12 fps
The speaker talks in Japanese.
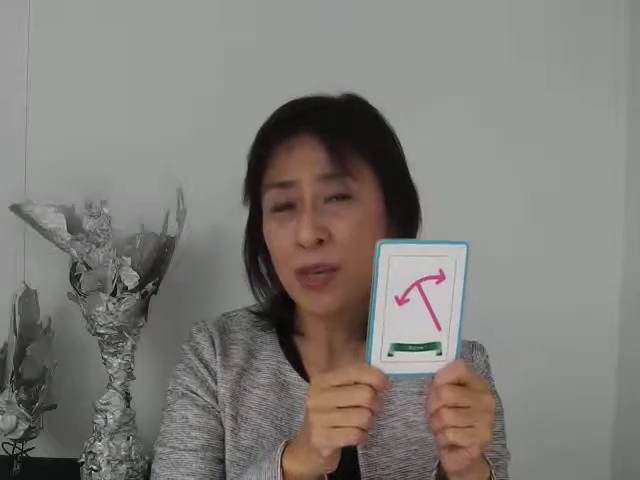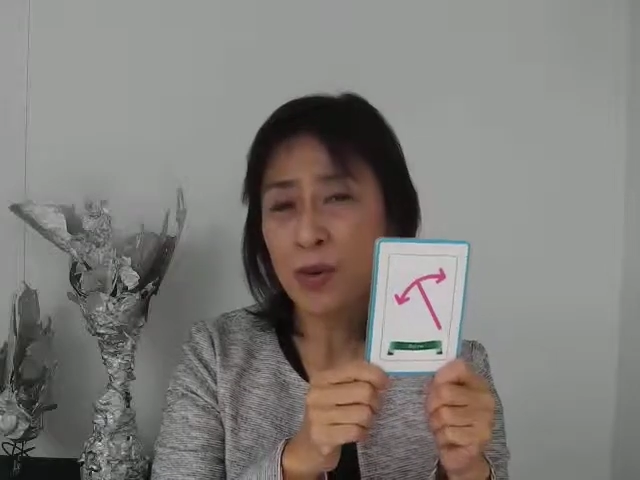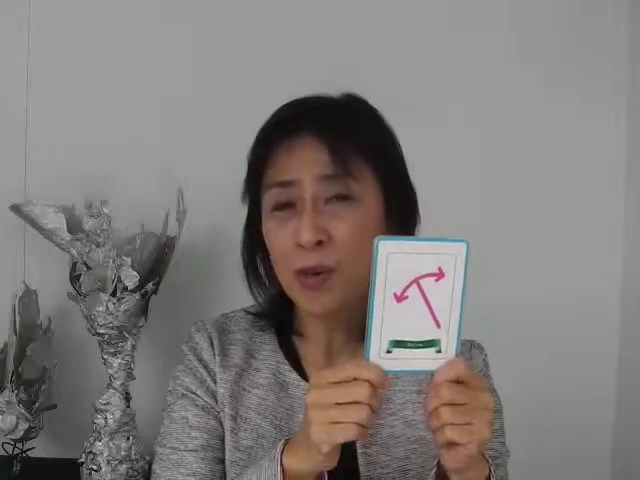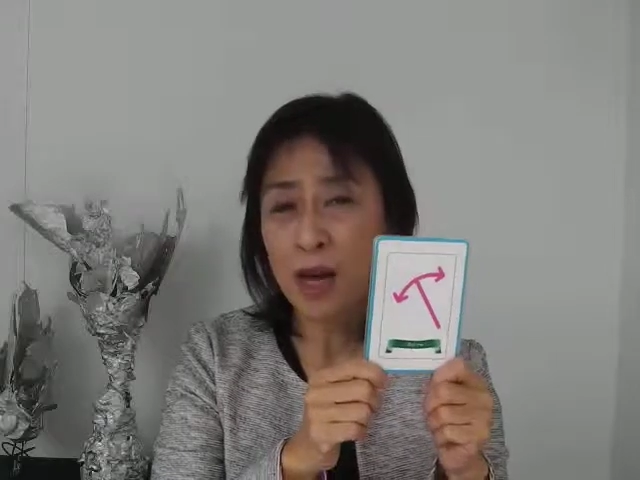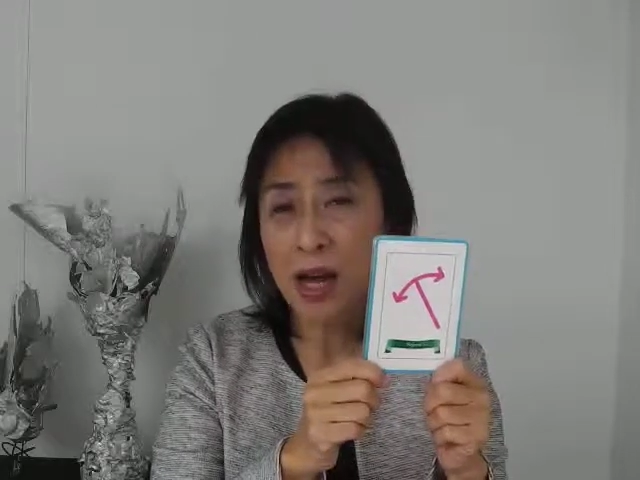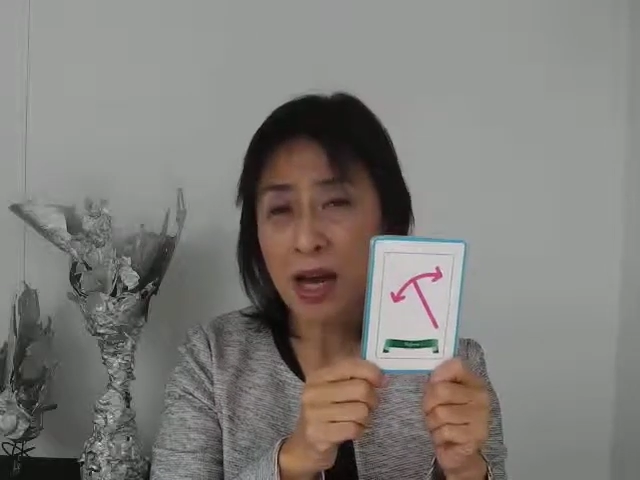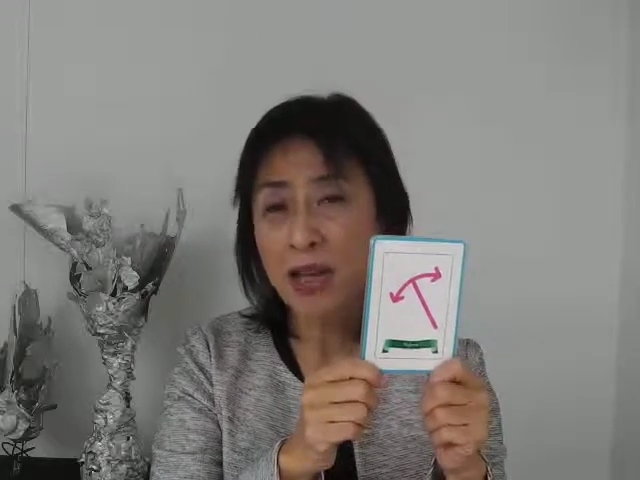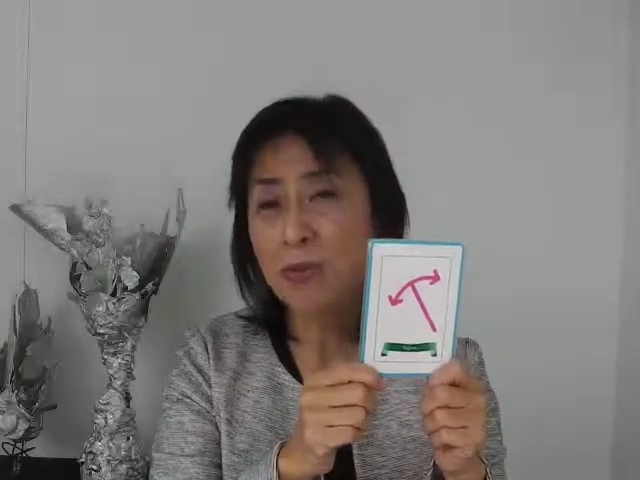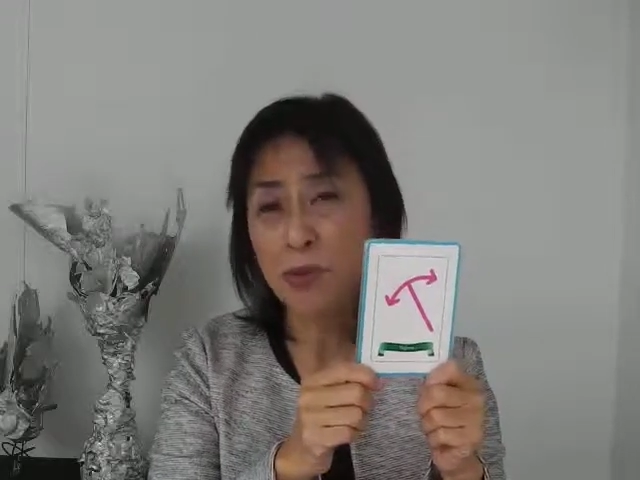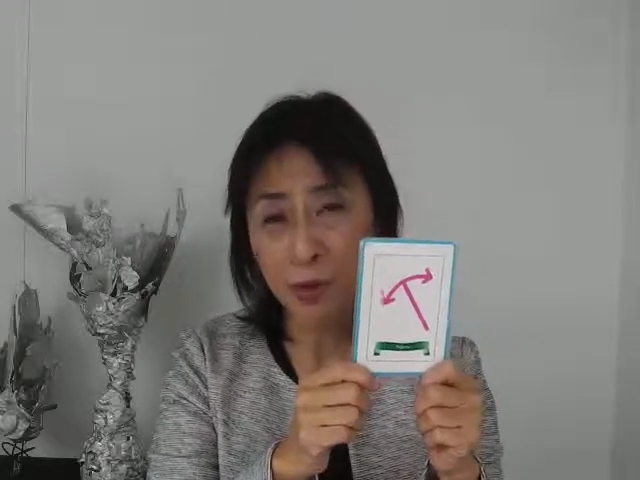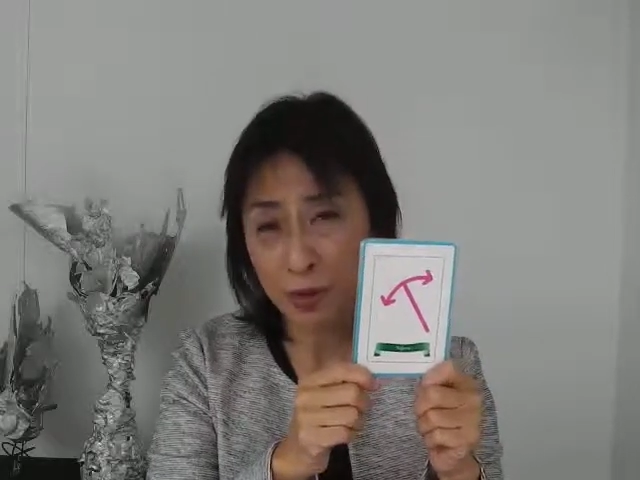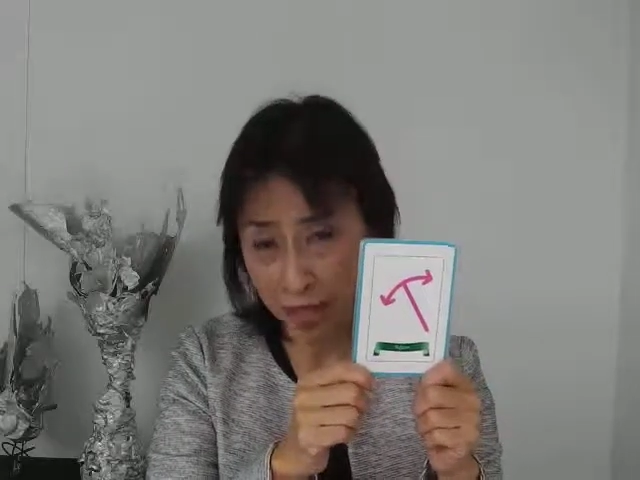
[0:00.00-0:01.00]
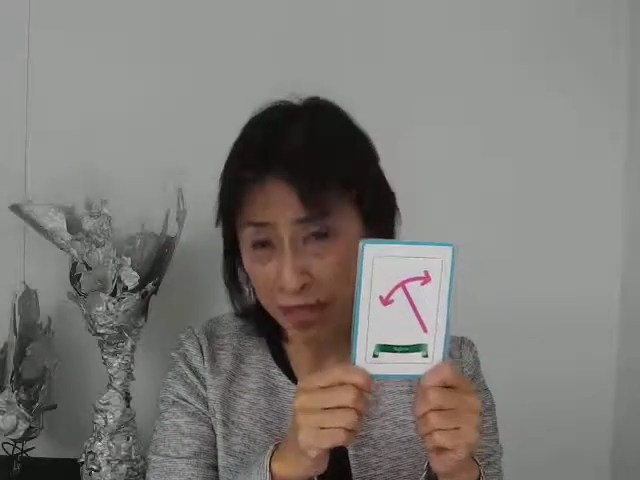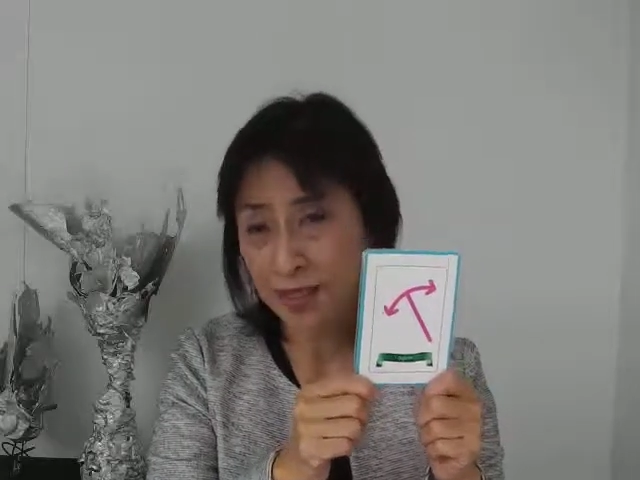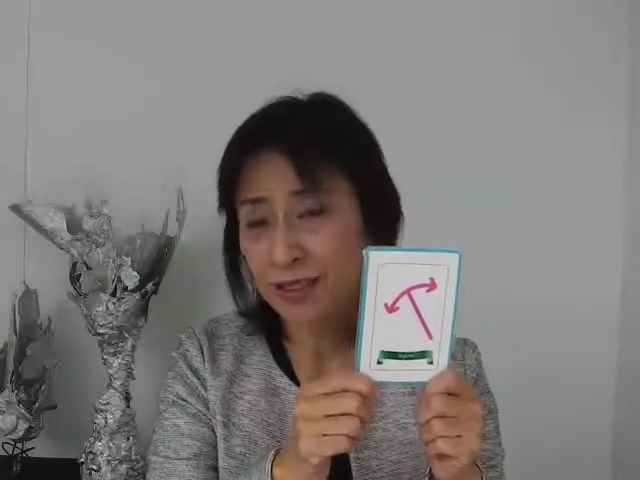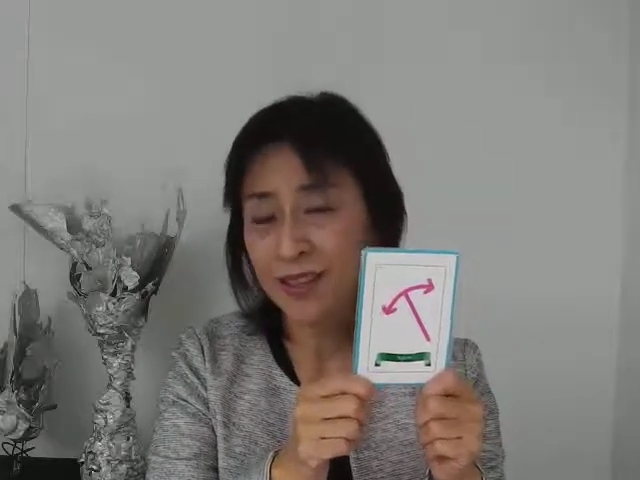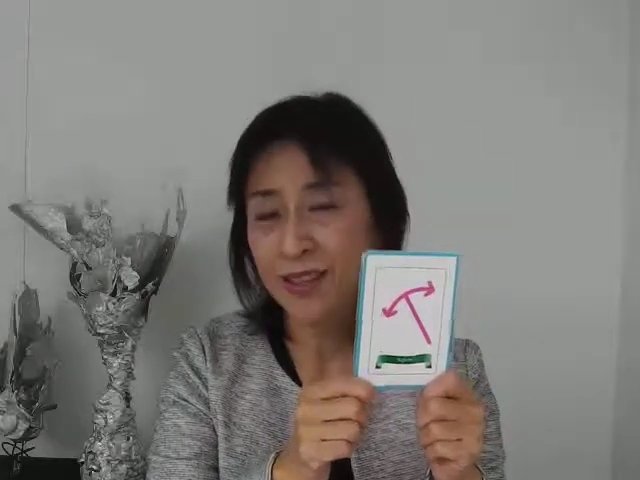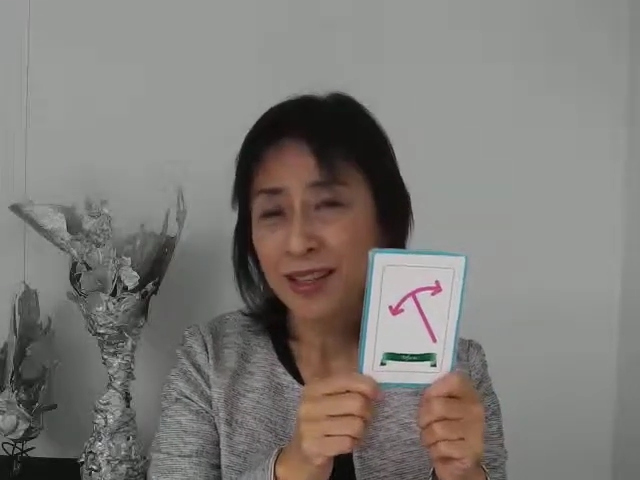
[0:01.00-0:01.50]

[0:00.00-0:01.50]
響があるものです